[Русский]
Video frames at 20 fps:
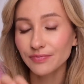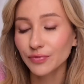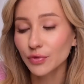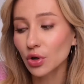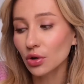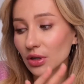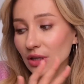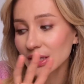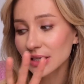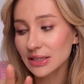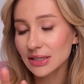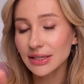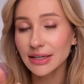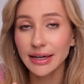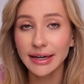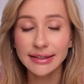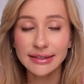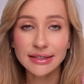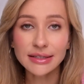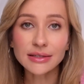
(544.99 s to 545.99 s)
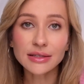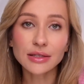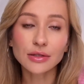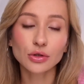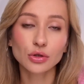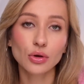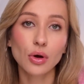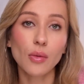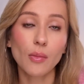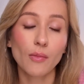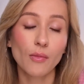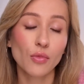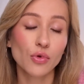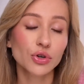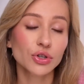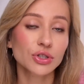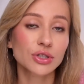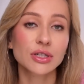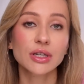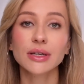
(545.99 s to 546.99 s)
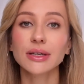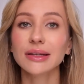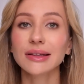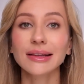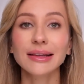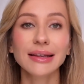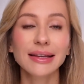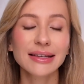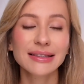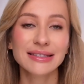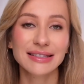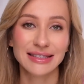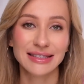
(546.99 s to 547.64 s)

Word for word: Но если не хотите, то можете не